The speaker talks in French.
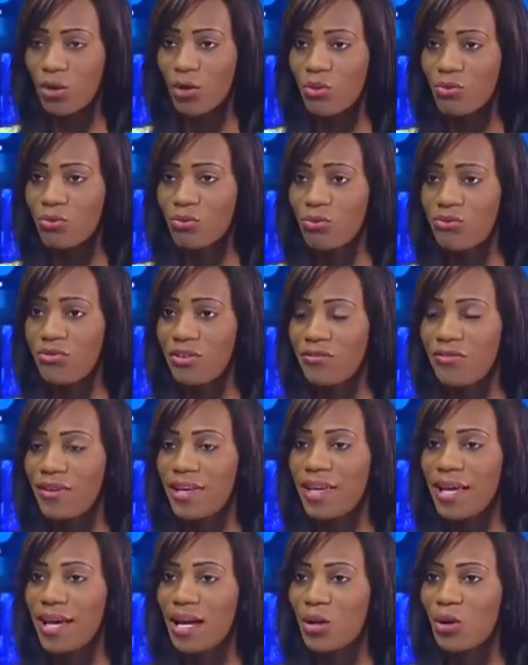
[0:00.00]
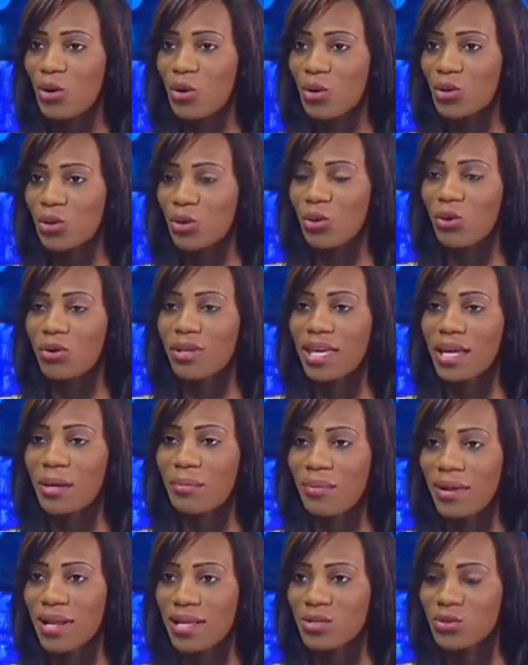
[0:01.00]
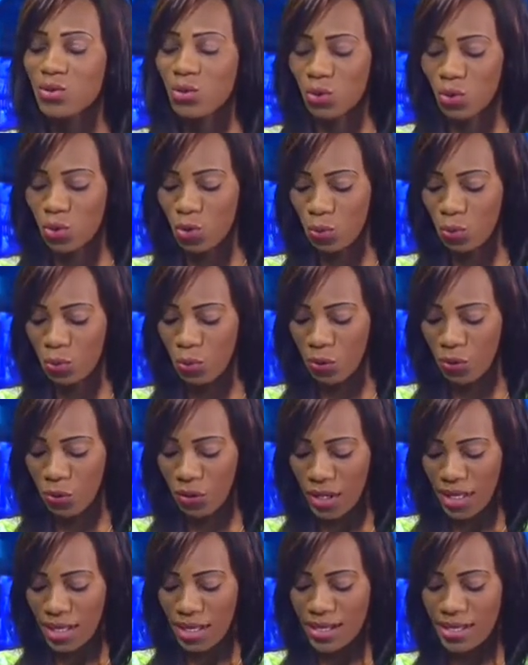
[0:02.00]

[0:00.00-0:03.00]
euh, vous vivez à Londres. Quelle place occupent euh,